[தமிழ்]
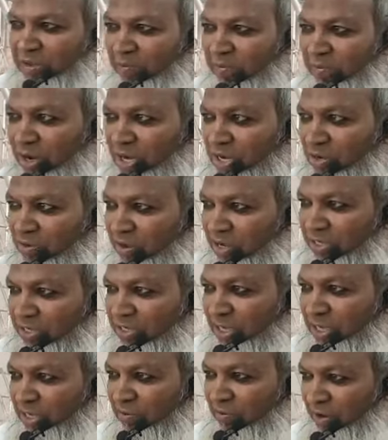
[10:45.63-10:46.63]

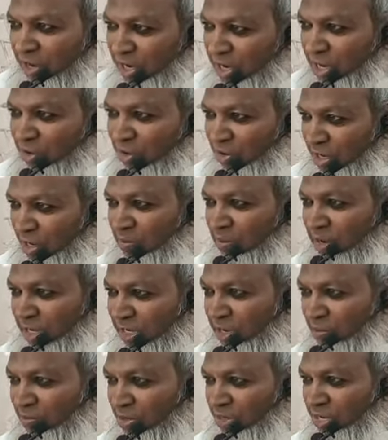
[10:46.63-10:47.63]
பள்ளிவாசலுக்கு வெளில கூட நம்ம
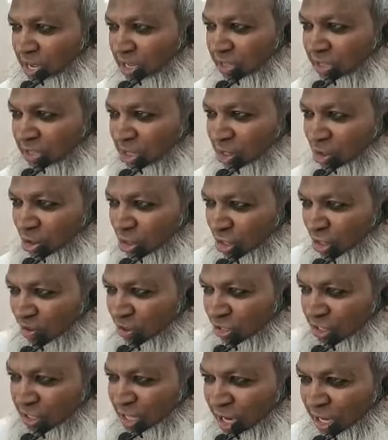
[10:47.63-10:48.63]
அடிக்க முடியாது
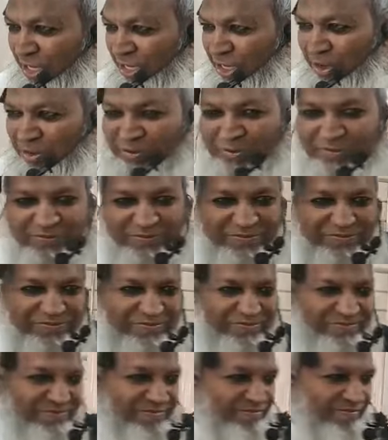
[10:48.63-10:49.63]
இன்னொருத்தனை வச்சு தான் அடிக்கணும்
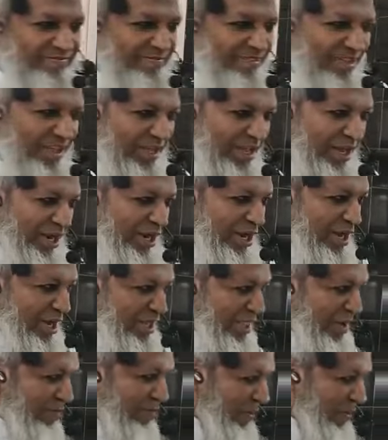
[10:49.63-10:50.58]
நீங்கள் தான்